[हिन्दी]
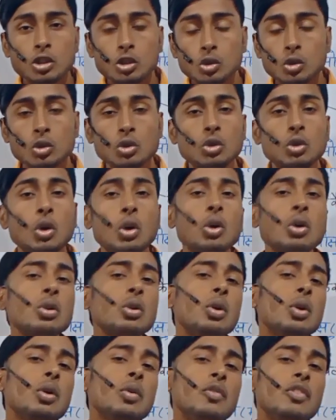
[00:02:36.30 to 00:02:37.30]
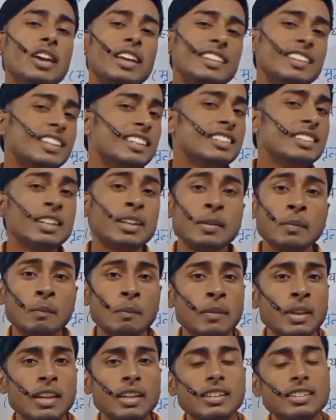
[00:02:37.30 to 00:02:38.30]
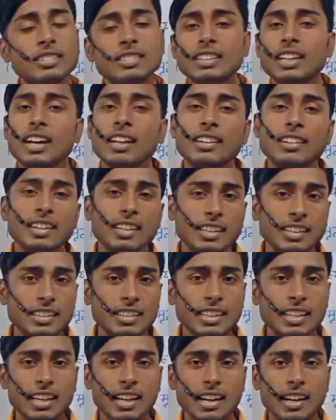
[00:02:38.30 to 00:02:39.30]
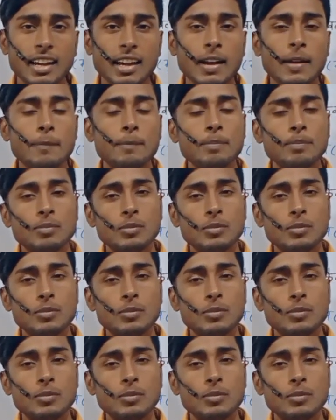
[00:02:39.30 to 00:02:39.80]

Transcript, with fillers: शूद्रों को वैदिक धर्म में स्थान नहीं दिया गया